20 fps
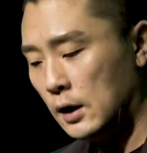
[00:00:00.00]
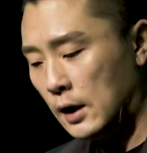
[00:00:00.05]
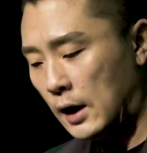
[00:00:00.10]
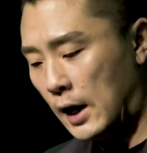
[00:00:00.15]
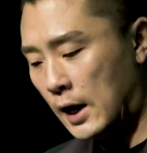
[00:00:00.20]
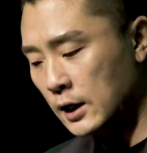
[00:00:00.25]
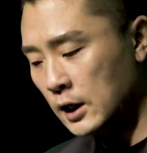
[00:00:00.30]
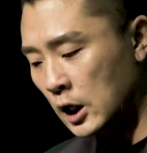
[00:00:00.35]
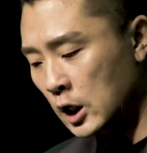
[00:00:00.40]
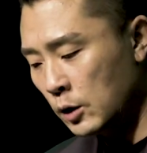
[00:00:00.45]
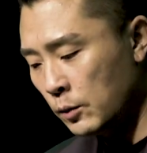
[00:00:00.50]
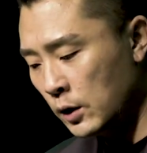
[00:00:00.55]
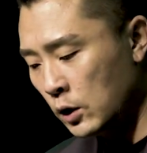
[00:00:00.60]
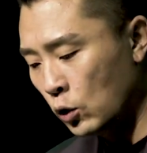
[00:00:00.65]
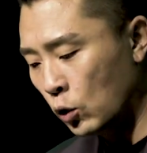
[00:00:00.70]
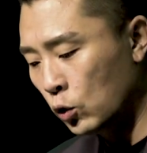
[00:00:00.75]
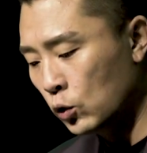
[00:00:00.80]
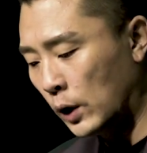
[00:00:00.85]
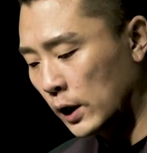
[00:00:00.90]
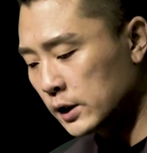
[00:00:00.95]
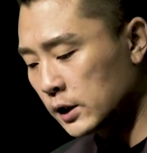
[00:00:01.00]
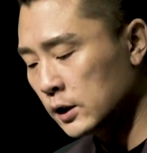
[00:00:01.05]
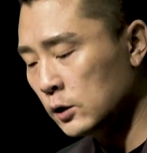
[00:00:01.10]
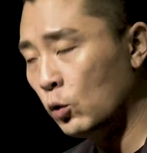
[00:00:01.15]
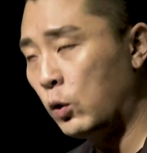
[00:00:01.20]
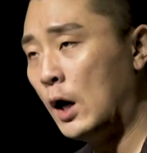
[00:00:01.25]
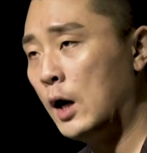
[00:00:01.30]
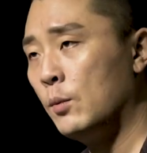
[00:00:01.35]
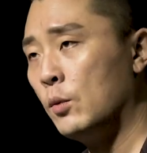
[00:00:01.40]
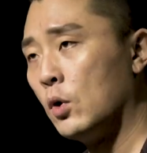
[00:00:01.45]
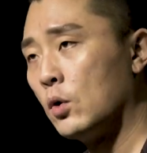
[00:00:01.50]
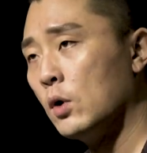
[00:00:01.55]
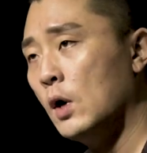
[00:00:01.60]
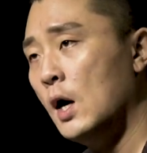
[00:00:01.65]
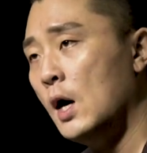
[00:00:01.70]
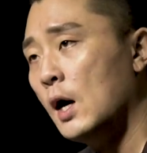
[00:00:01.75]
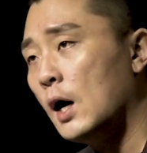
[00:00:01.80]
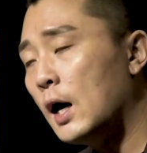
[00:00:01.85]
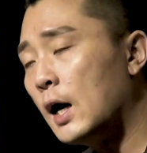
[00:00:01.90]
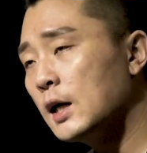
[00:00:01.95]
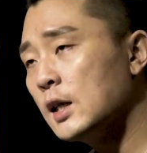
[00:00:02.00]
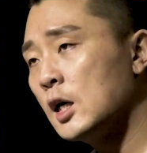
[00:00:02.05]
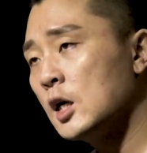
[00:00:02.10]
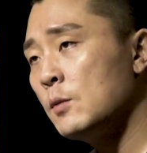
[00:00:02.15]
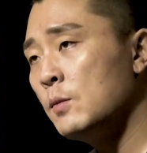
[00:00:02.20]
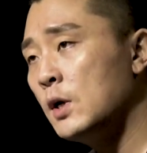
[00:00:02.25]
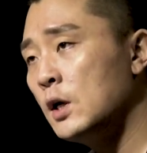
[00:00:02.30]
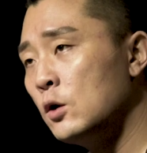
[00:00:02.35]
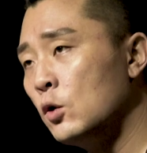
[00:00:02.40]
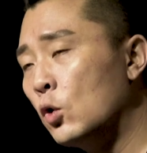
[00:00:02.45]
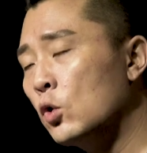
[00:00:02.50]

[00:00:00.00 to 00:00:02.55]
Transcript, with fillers: 하나님이 요구하시는 화목, 하나님이